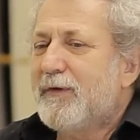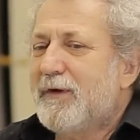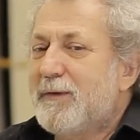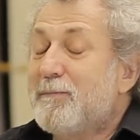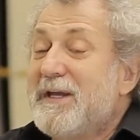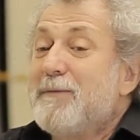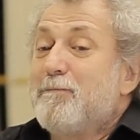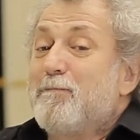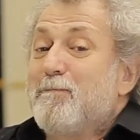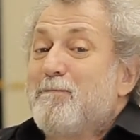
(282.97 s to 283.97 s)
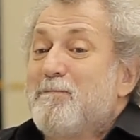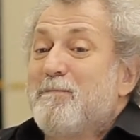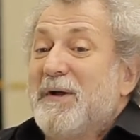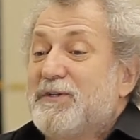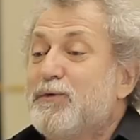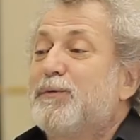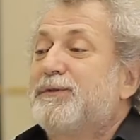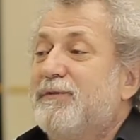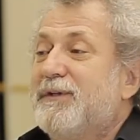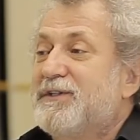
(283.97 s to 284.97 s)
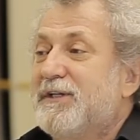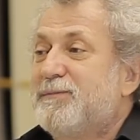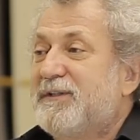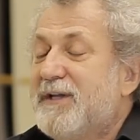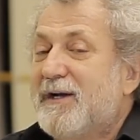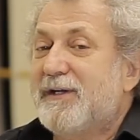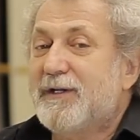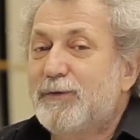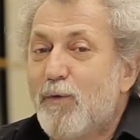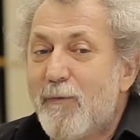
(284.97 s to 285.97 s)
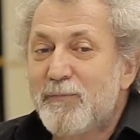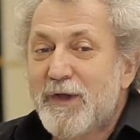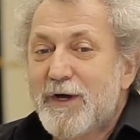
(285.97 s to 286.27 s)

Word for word: э, и почувствовать в наших спектаклях то,